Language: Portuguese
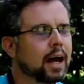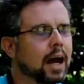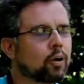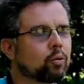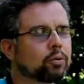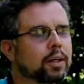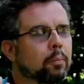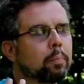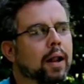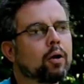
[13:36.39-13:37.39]
a
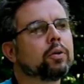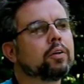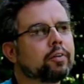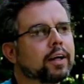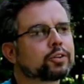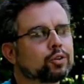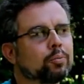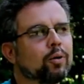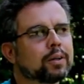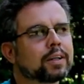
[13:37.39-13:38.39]
contemplar o universo de
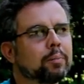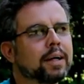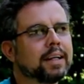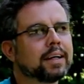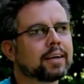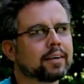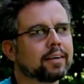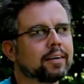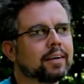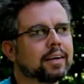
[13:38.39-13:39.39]
uma outra
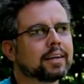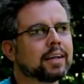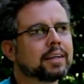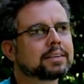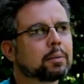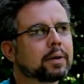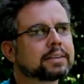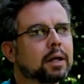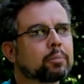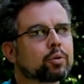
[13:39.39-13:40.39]
maneira. Né? Você
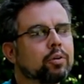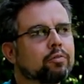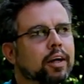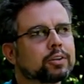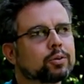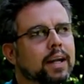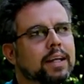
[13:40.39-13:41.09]
percebe que o universo é